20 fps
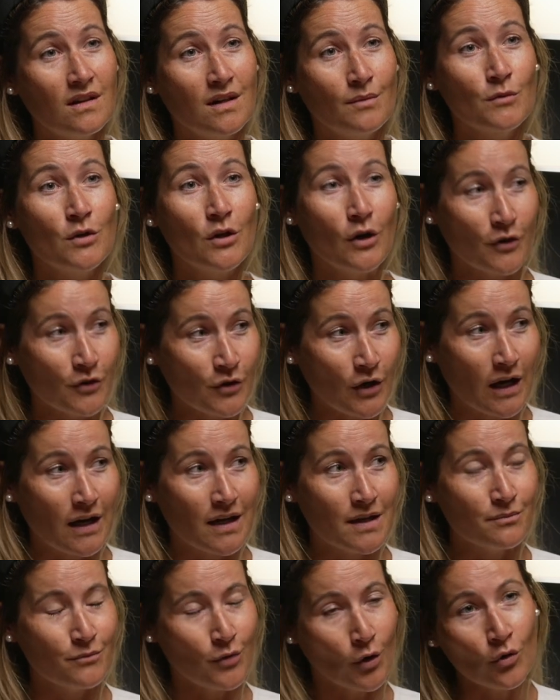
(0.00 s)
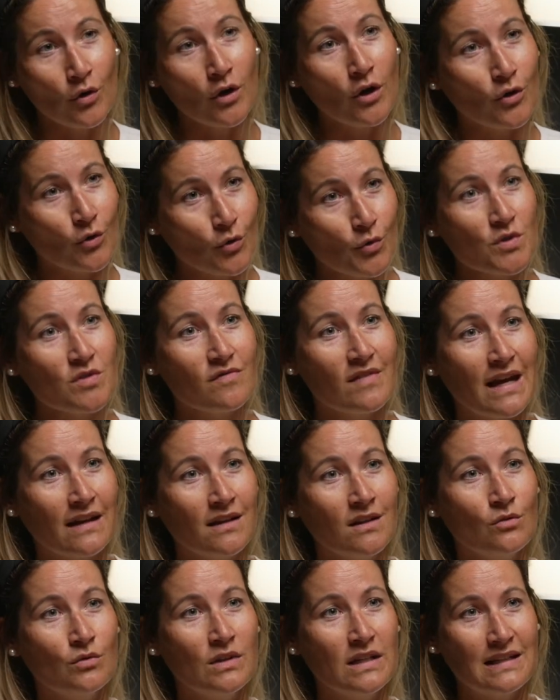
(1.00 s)
ähm, kann auch im Pongau groß
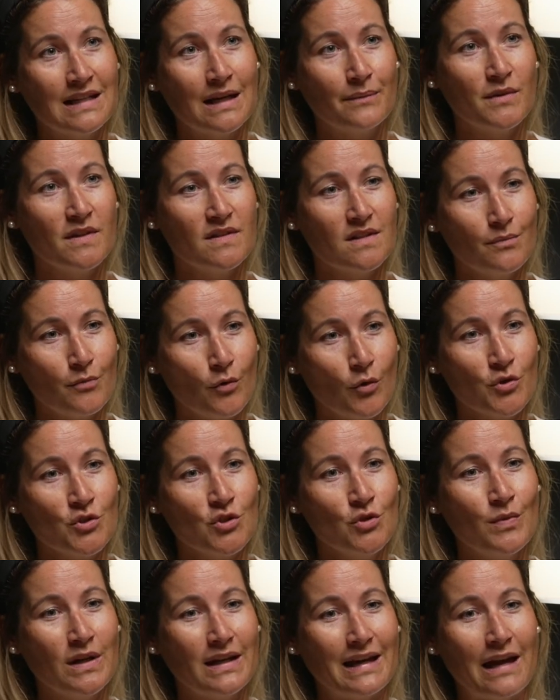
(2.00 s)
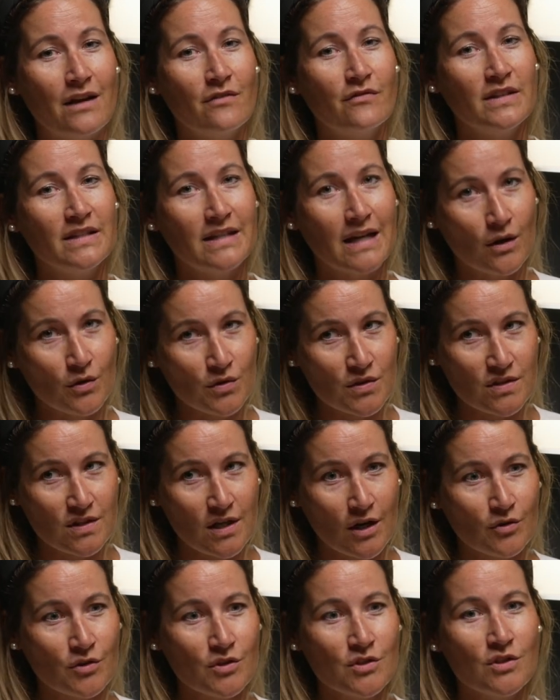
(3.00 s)
werden und ich glaube, dass der branchenübergreifende
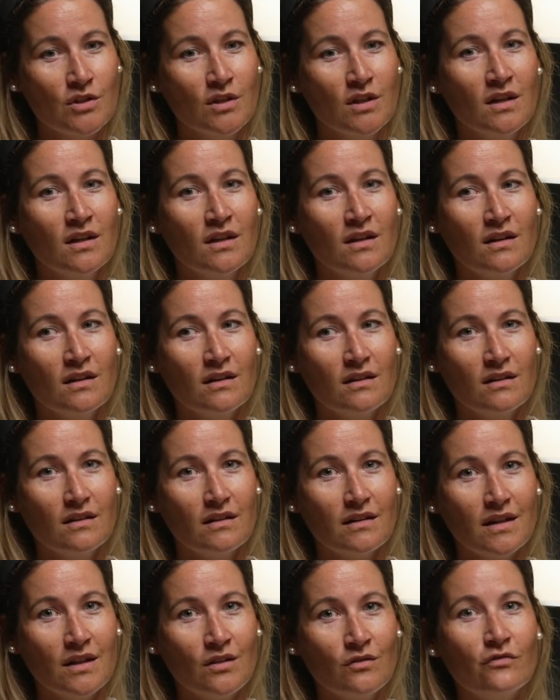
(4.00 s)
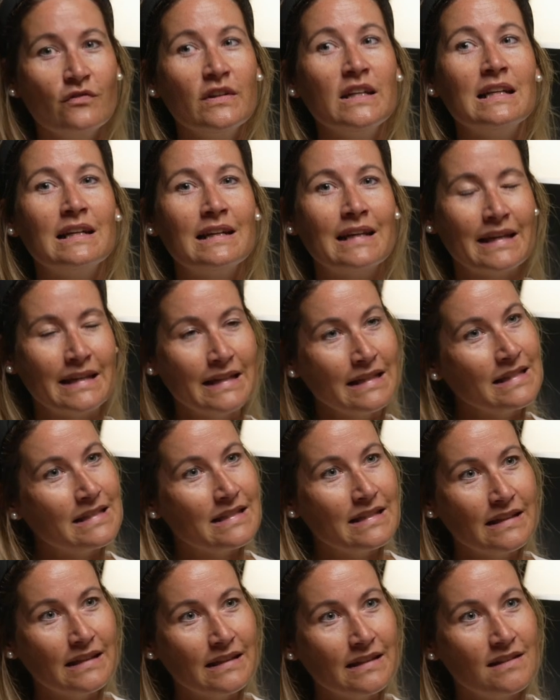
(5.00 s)
Austausch in vielerlei
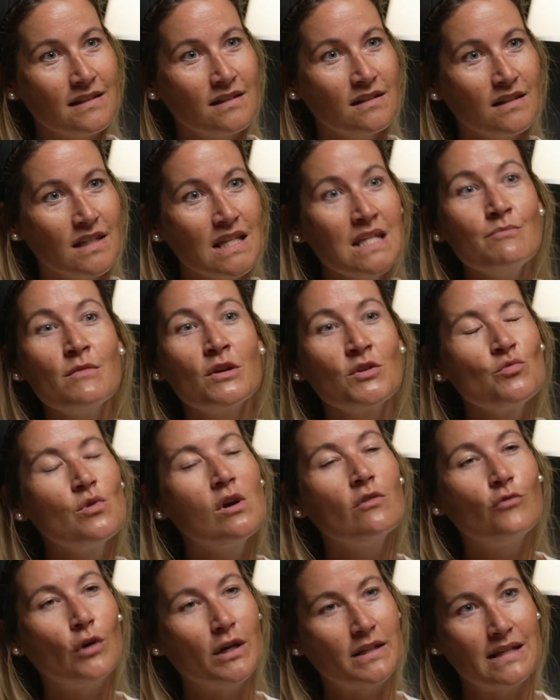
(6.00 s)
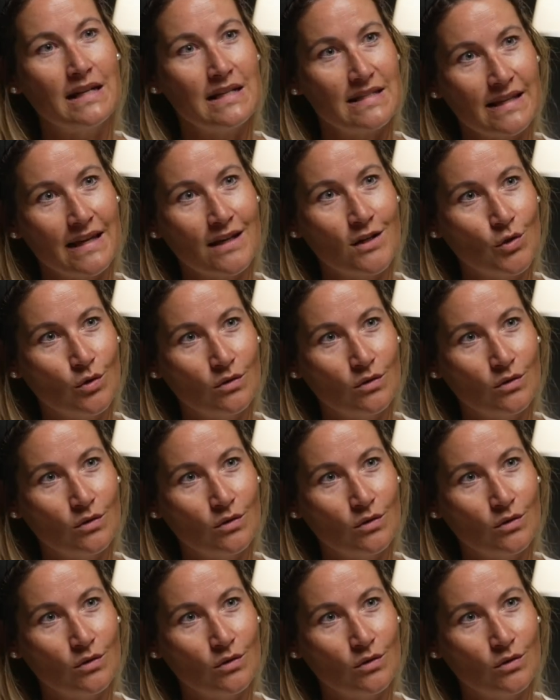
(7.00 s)
Hinsicht immer nur ein Vorteil sein